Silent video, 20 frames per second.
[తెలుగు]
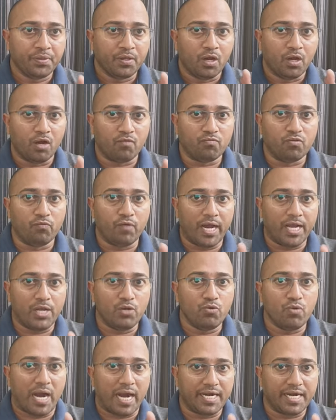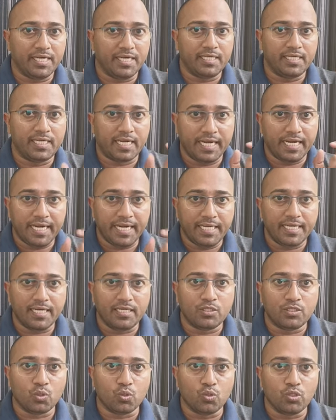ఆఫ్ ద వాల్యూ యాడెడ్ క్రియేటెడ్
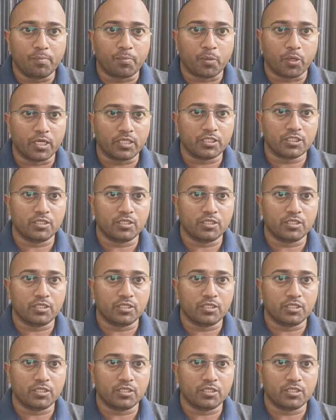త్రూ ద ప్రొడక్షన్ ఆఫ్